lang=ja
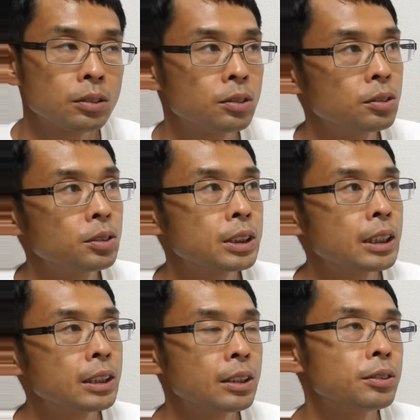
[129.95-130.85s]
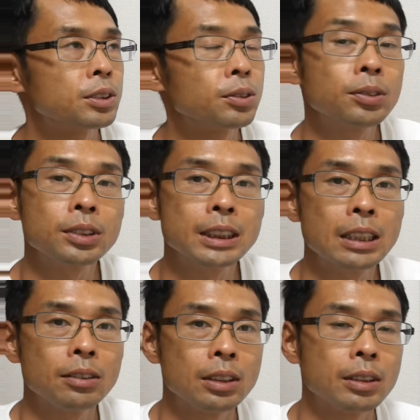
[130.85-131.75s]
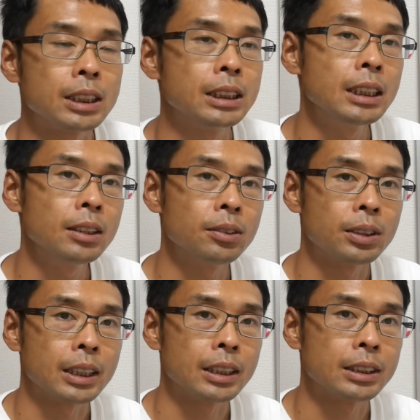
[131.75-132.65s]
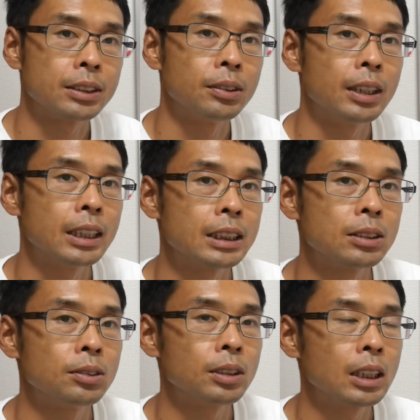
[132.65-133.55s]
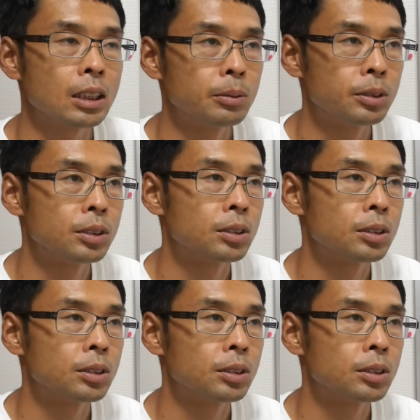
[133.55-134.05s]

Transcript: このチャンネル、ちょこっと自然脳では自然脳に関するお話の他にも、